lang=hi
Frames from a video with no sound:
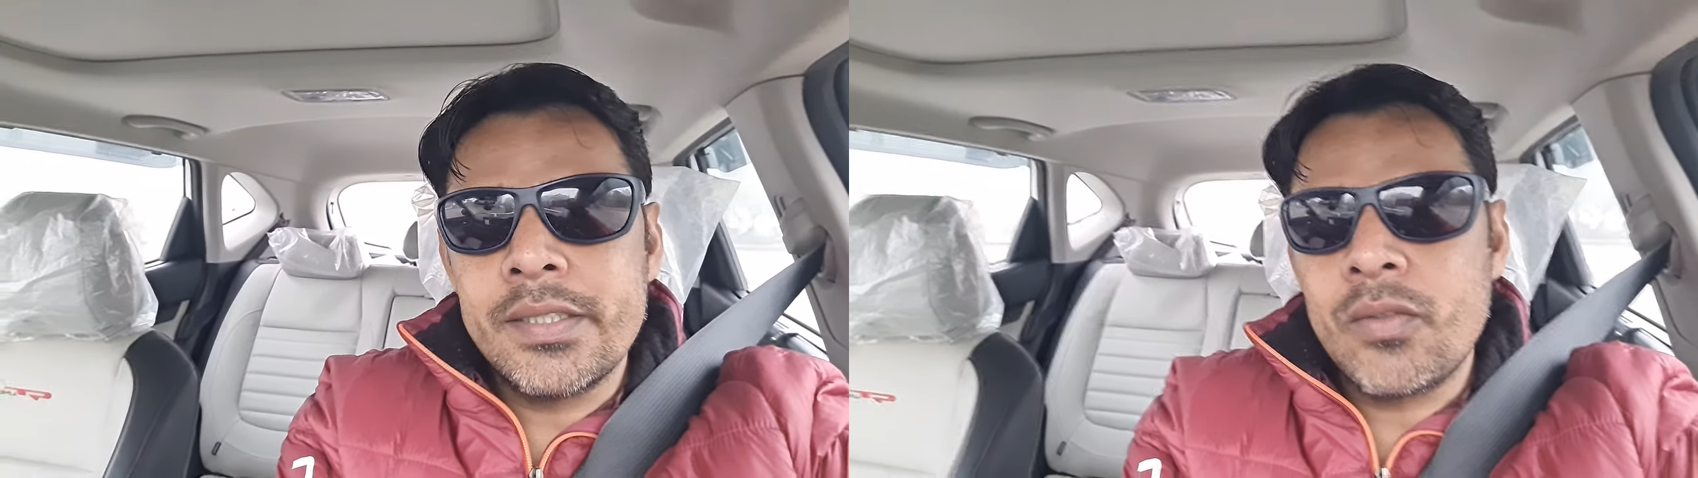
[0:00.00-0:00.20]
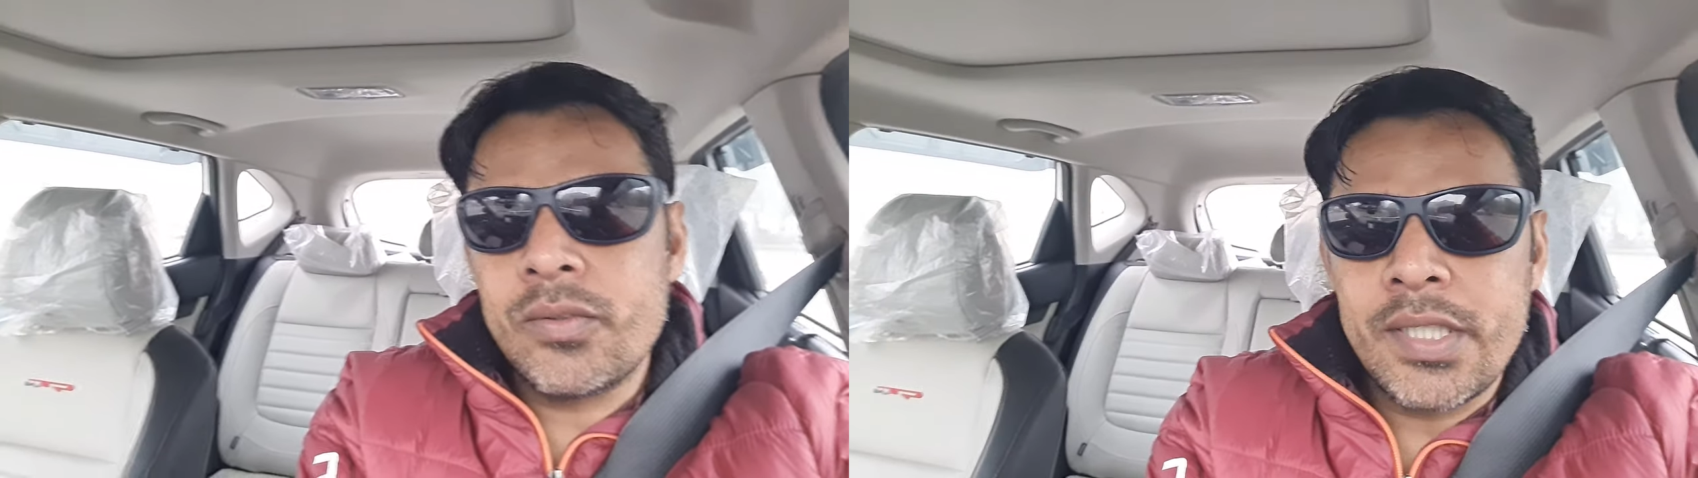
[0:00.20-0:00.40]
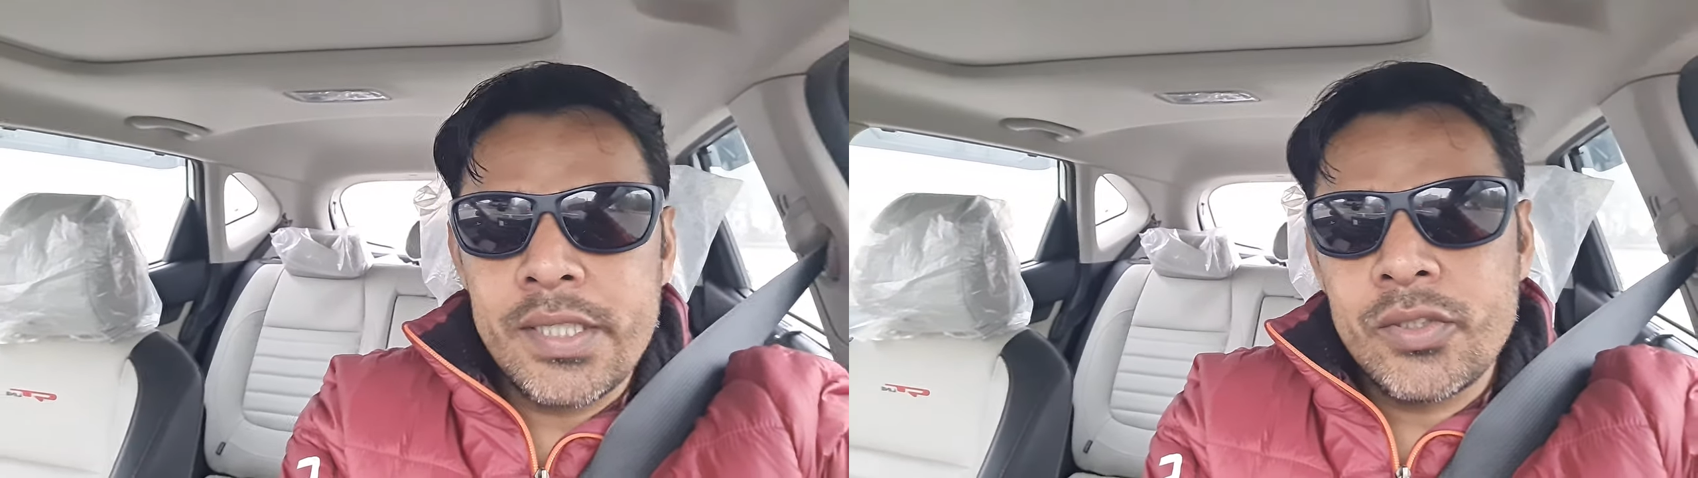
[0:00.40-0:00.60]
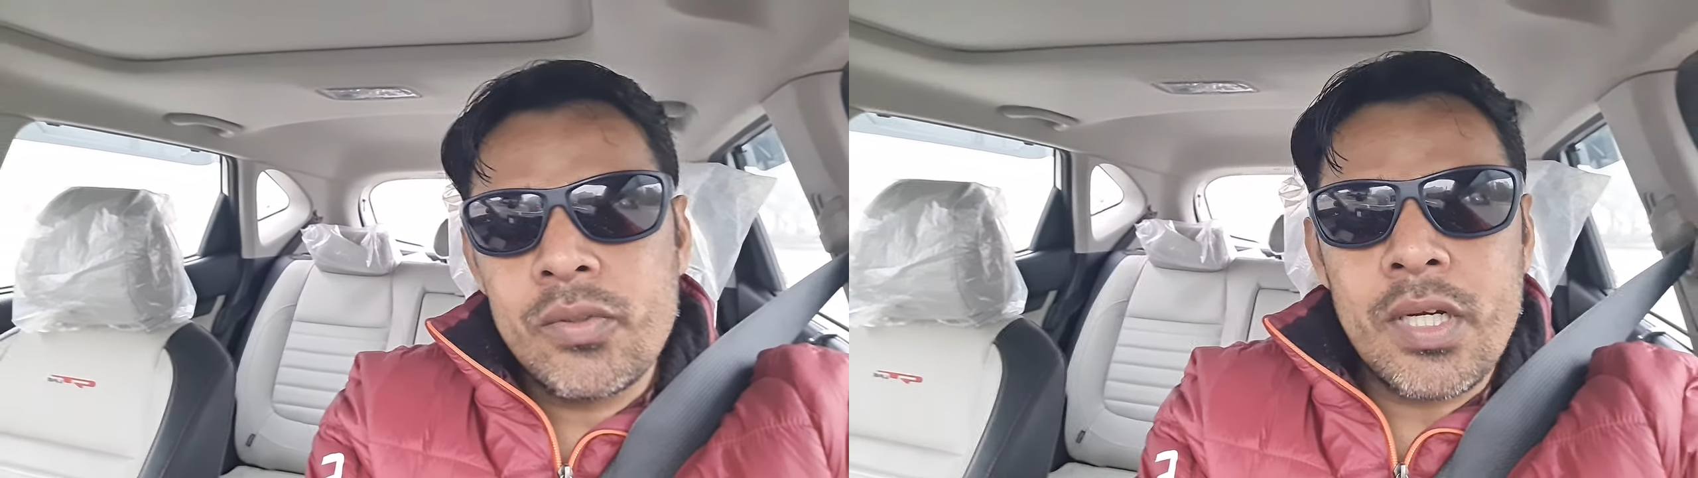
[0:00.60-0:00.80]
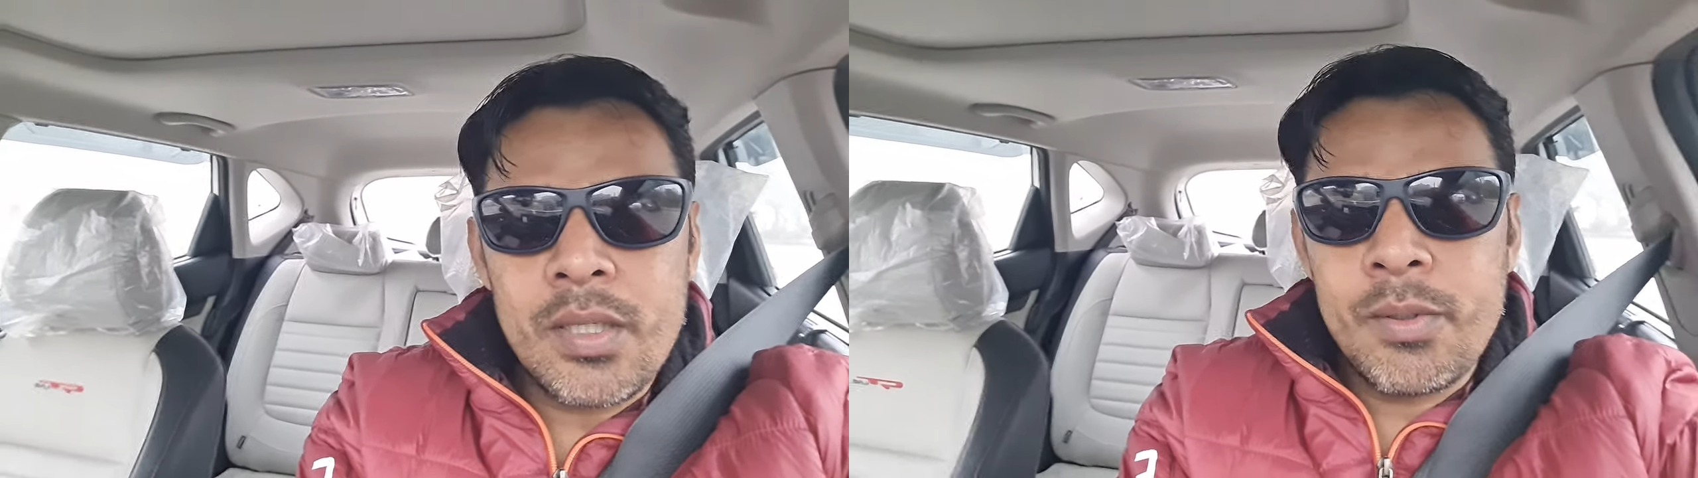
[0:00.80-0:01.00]
ज़रूरत नहीं है जो
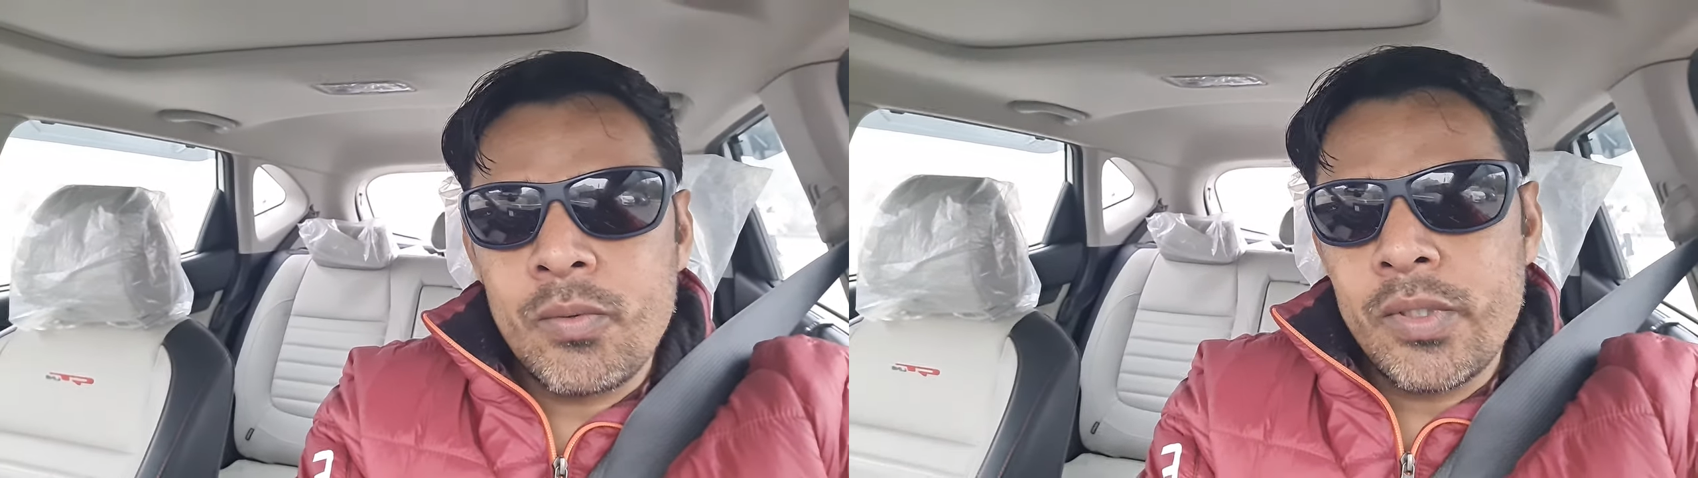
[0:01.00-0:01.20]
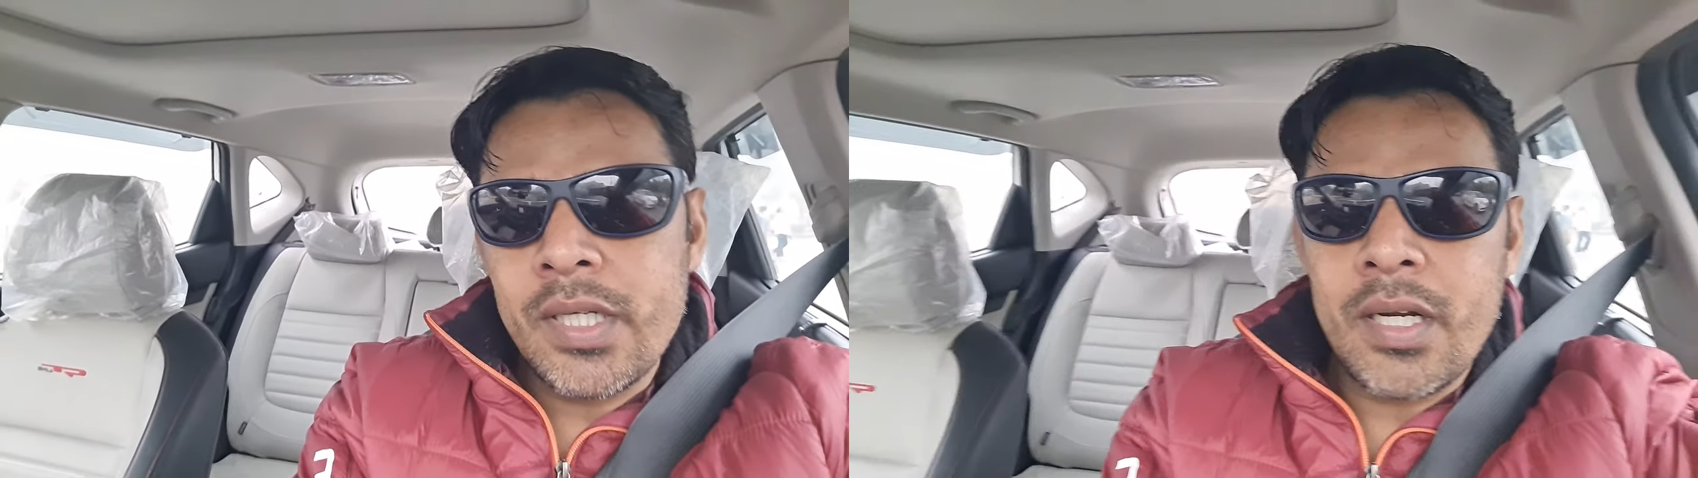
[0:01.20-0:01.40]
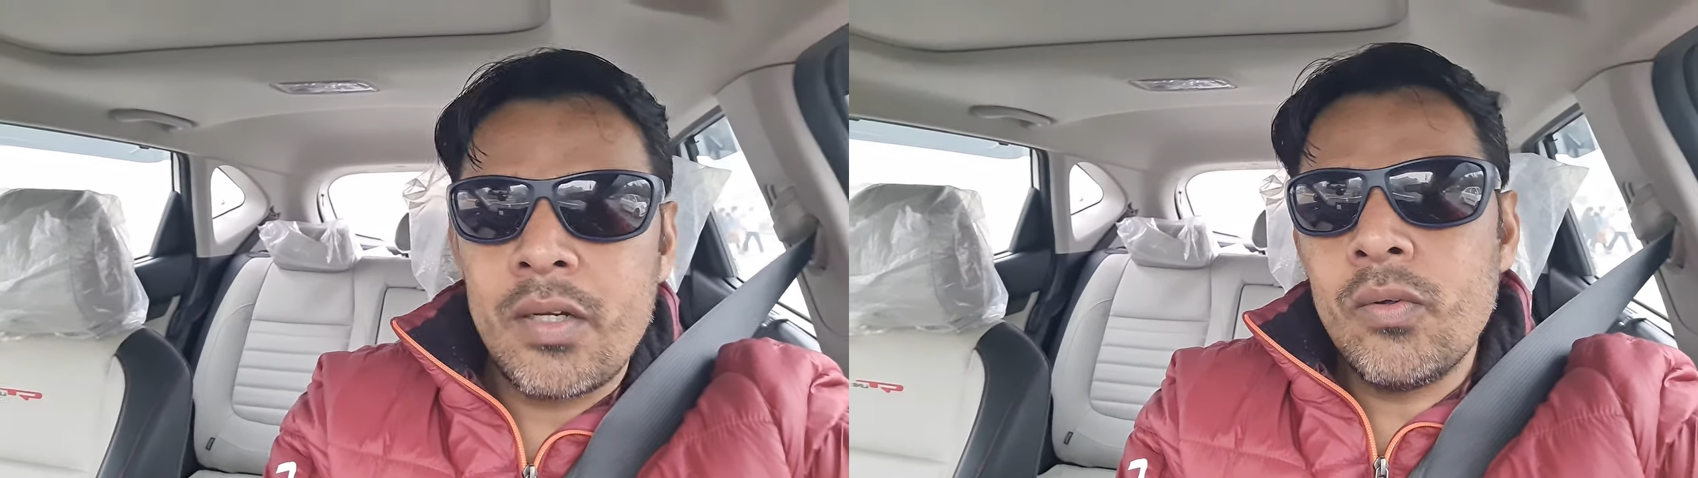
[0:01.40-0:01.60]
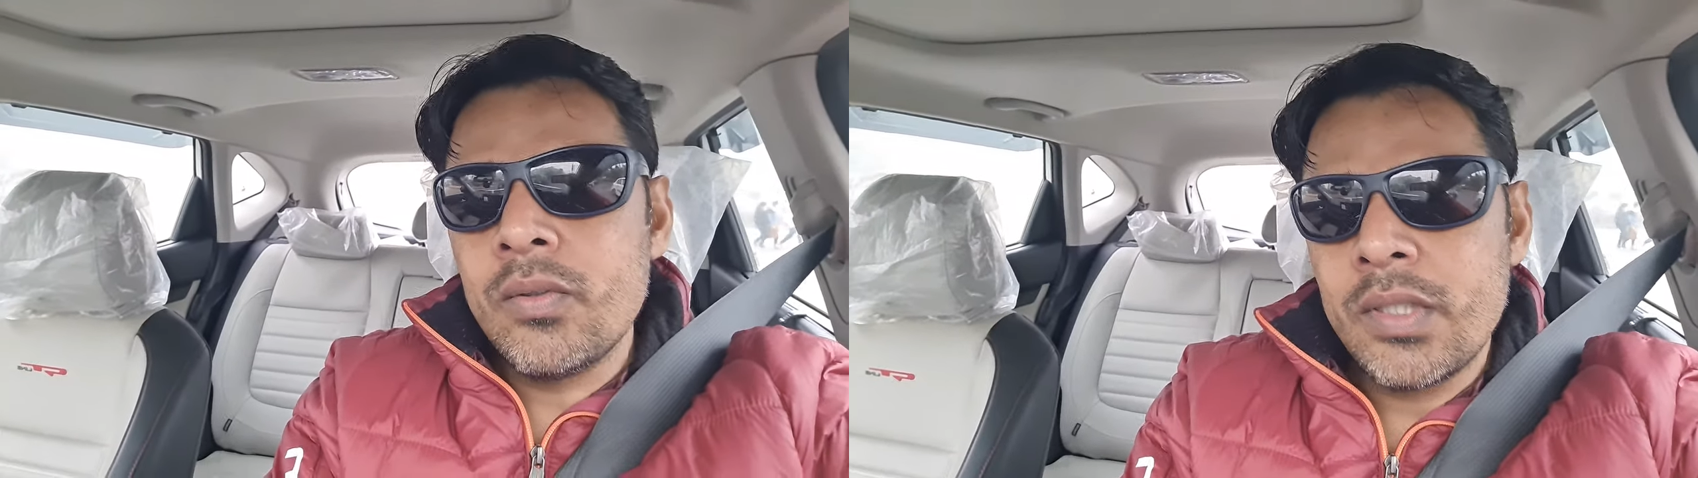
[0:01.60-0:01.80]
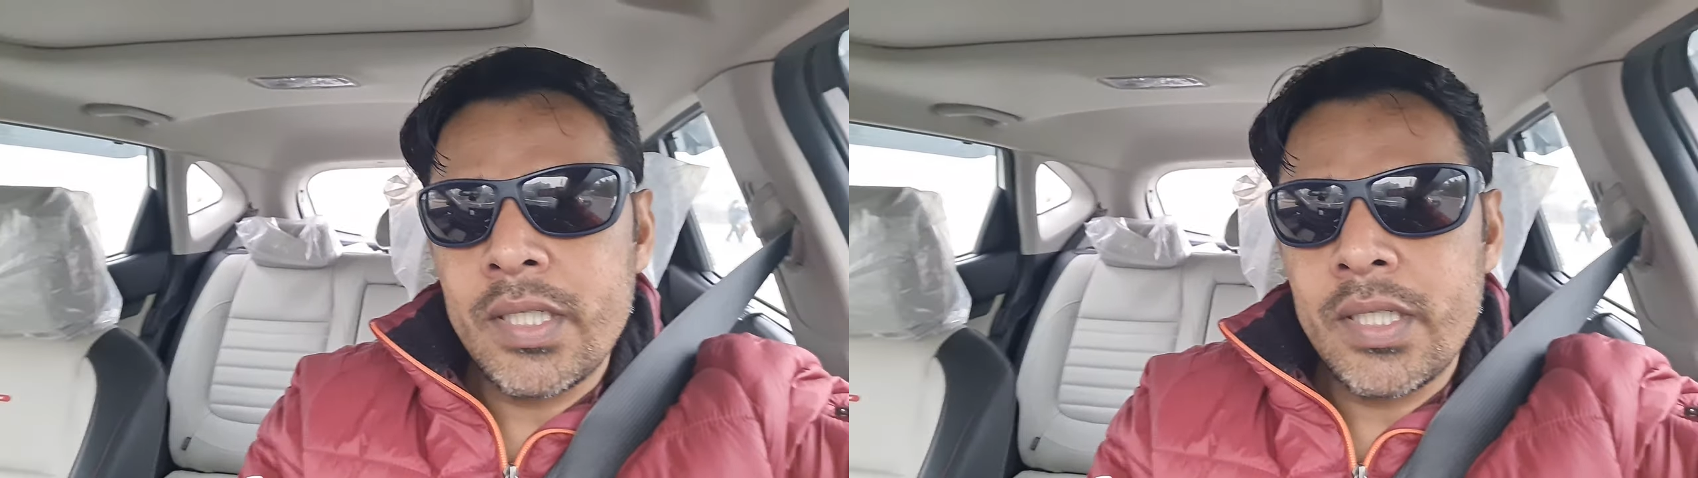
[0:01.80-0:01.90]
ख़राब है वो ही करा लो